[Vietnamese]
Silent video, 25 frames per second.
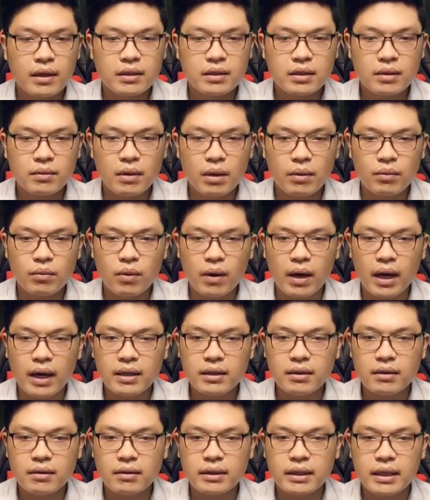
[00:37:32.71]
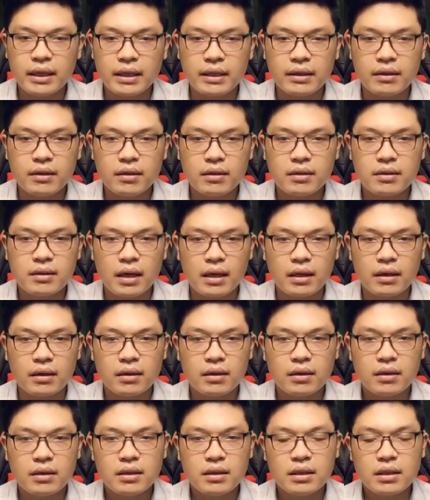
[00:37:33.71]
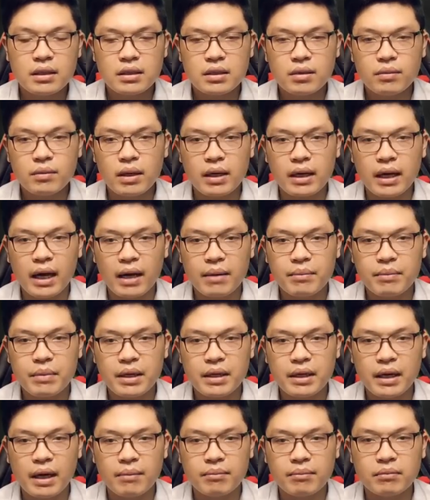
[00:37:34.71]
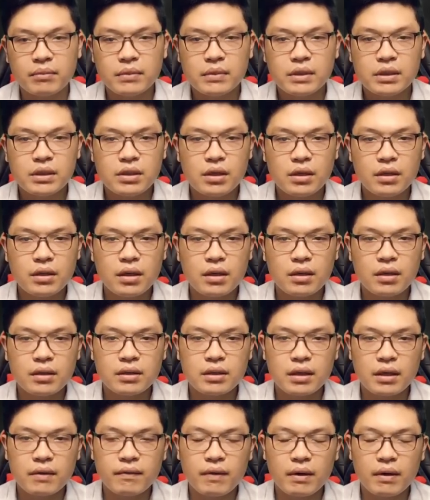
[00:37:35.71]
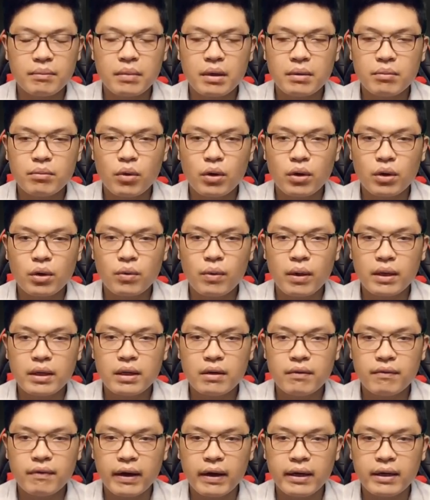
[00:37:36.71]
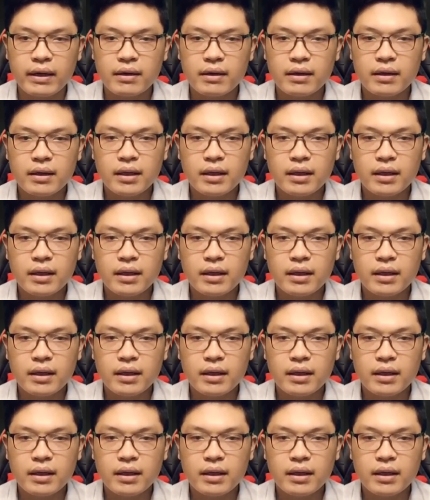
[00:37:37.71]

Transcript: Trong lòng của hắn cực kỳ tức giận, sống gần 20 năm chưa từng chật vật bực bội qua như vậy.